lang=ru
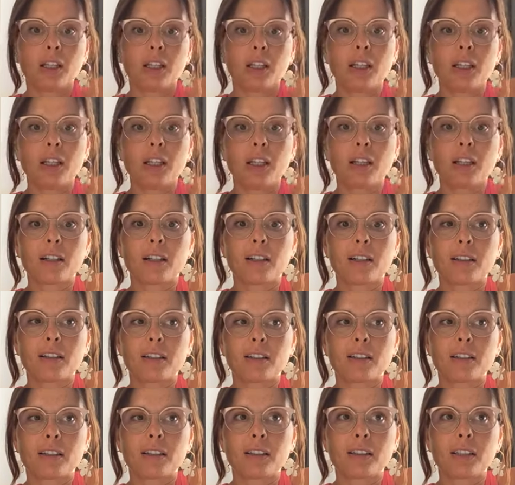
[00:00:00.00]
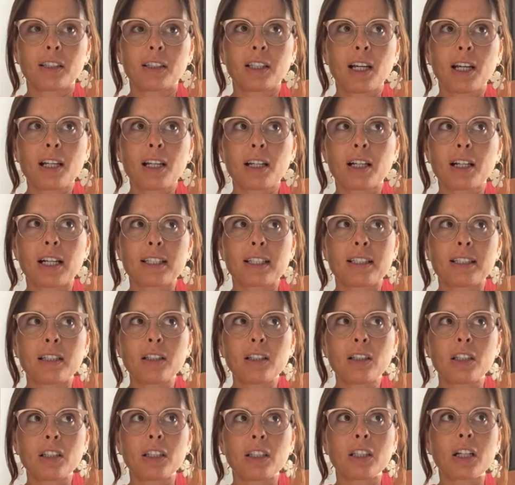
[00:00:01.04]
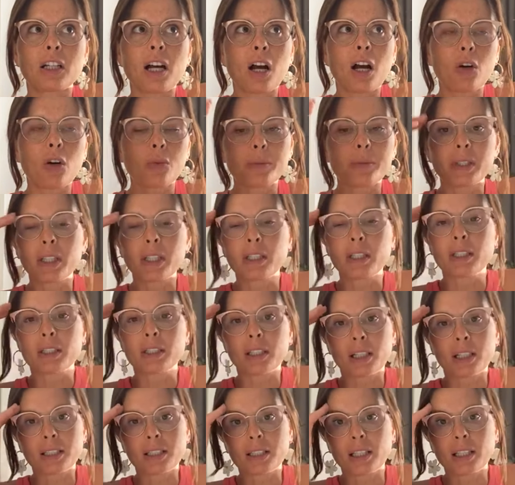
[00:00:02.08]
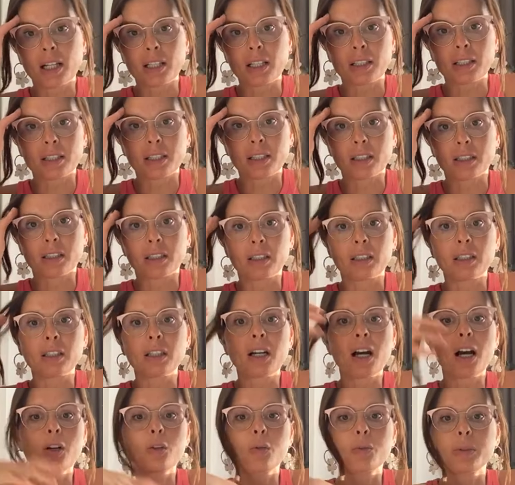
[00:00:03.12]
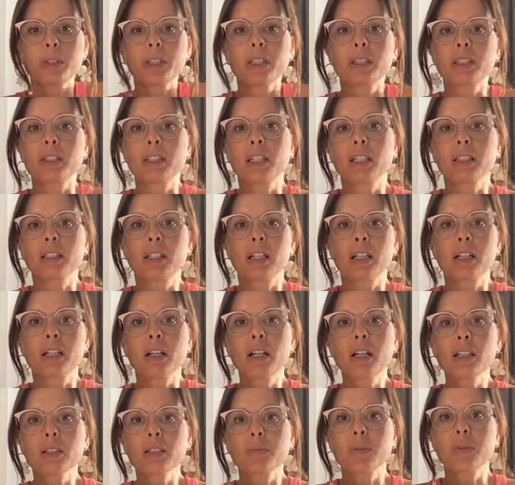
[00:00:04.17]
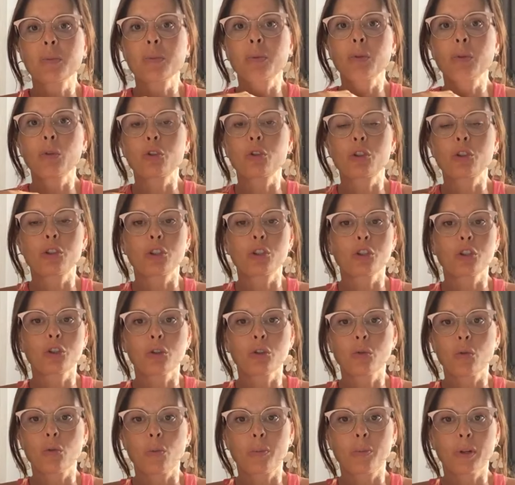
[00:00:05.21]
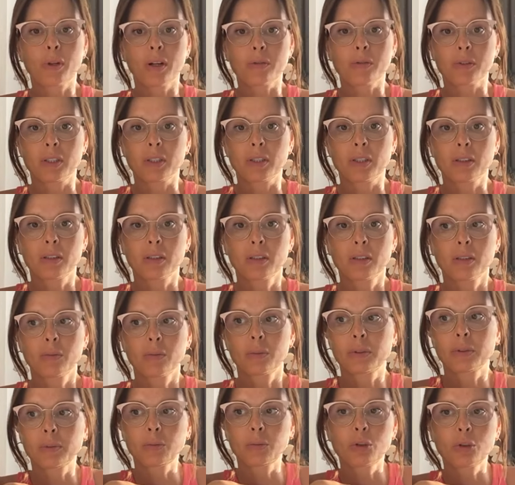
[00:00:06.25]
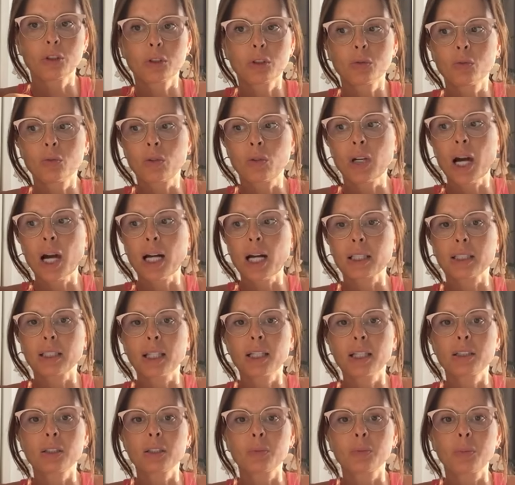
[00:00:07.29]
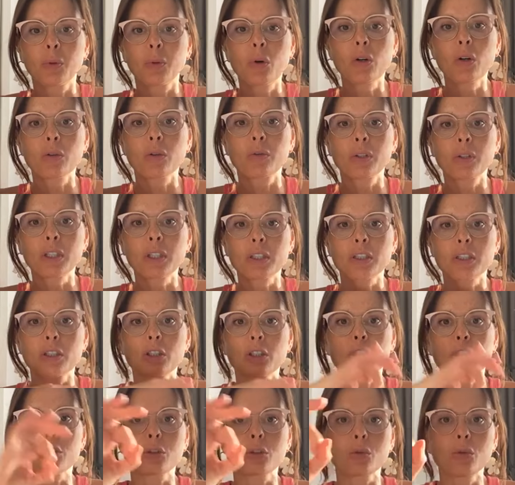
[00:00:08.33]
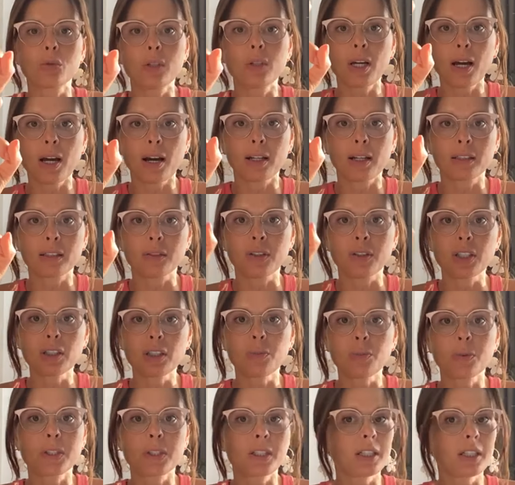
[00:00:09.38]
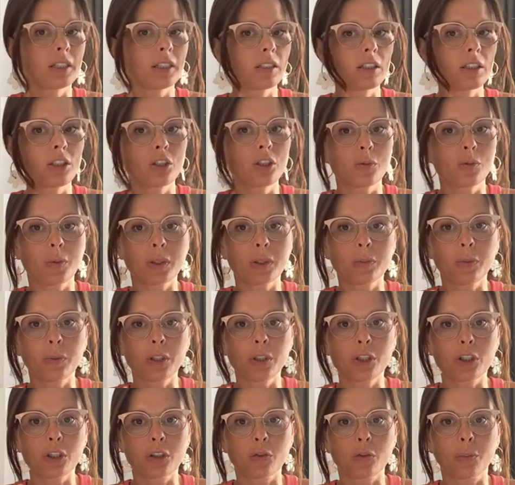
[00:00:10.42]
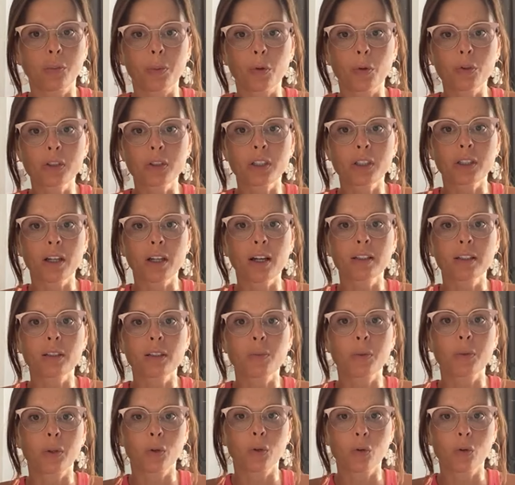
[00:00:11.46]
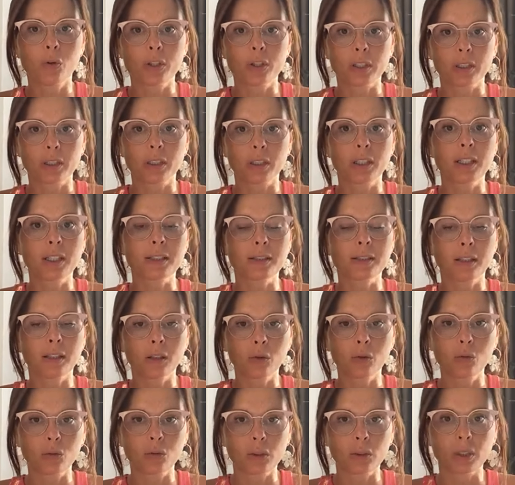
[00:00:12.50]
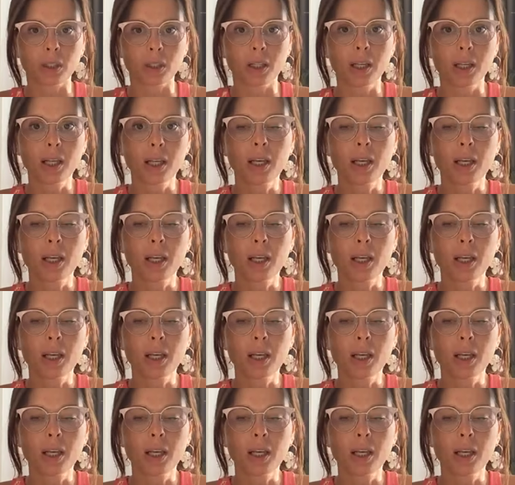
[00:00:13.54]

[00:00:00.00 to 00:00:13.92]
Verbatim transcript: И я ходила, и никак у меня не срасталось это, никак у меня это не отвлекалось, мне было очень тяжело, правда. Потому что, ну как, я этот блог вырастила с нуля, 250 тысяч подписчиков просто так не приходят и не остаются.